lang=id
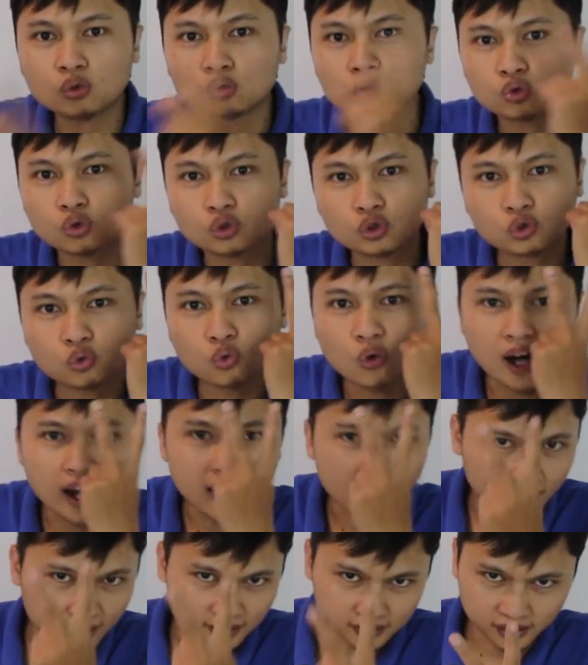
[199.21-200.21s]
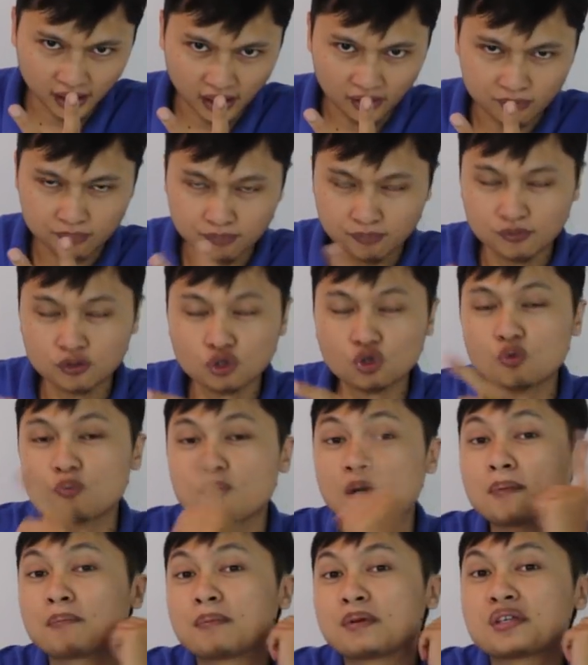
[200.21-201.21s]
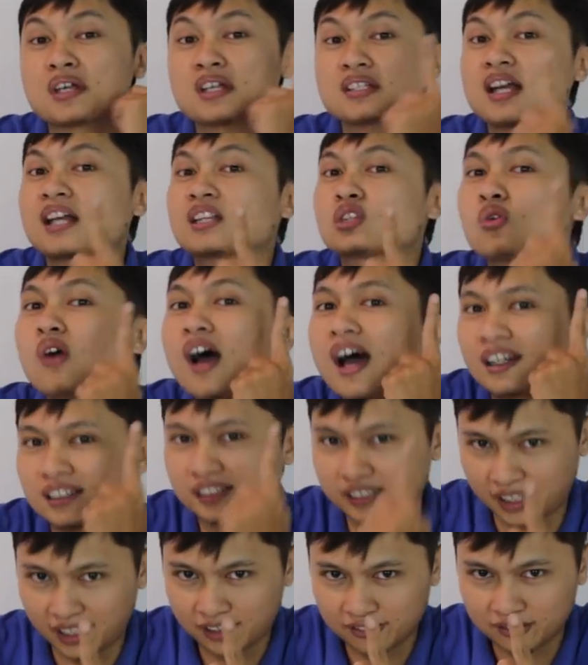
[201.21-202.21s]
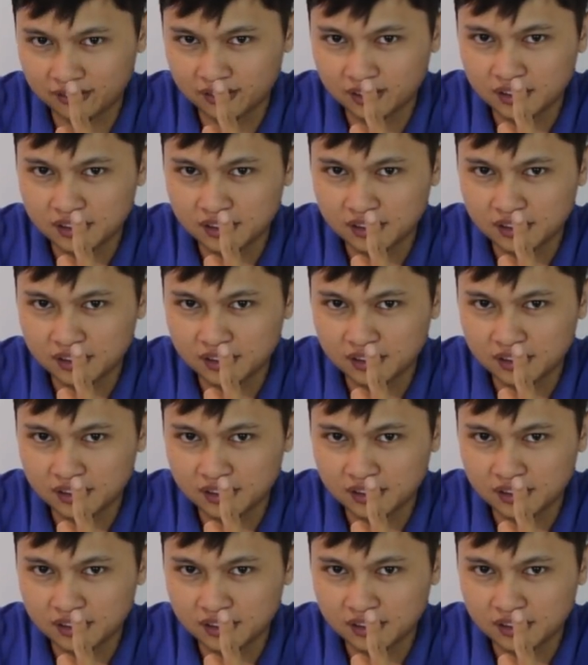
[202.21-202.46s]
untuk dua hard drive cuman bisa satu hard drive